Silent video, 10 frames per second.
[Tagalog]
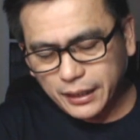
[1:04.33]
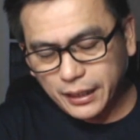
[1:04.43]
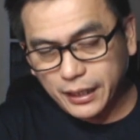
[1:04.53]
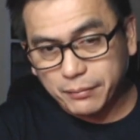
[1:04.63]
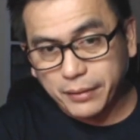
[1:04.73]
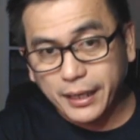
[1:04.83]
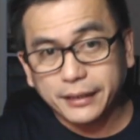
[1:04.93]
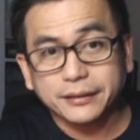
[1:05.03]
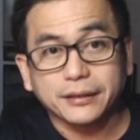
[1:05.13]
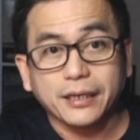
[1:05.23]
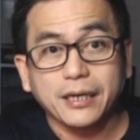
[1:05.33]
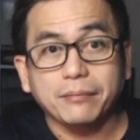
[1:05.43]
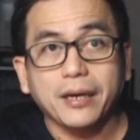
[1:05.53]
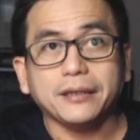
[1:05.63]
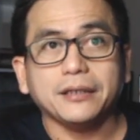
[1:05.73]
Amen.
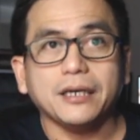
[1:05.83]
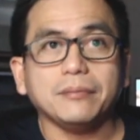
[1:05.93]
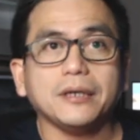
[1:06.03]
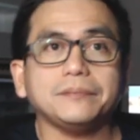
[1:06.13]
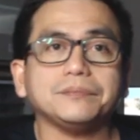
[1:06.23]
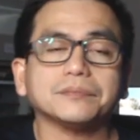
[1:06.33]
Amen. Amen.